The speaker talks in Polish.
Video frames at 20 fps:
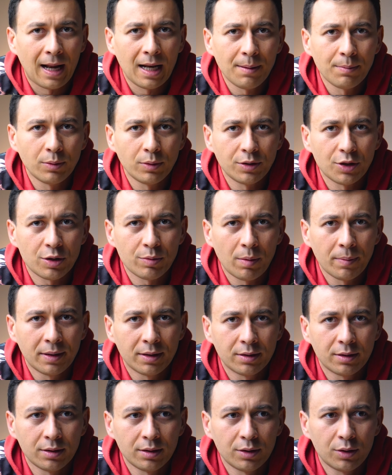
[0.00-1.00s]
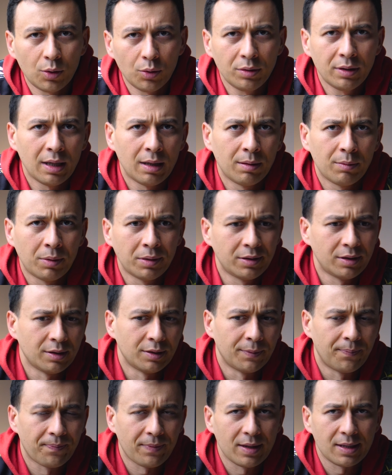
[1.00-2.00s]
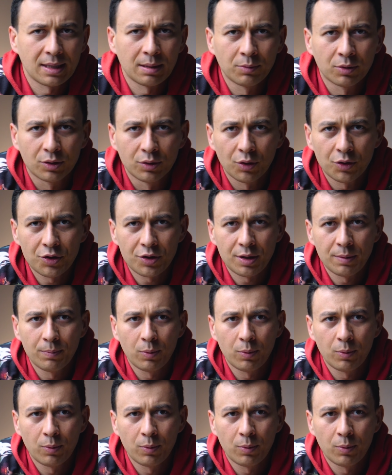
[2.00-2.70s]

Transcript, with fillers: ale były też momenty trudne, momenty samotności,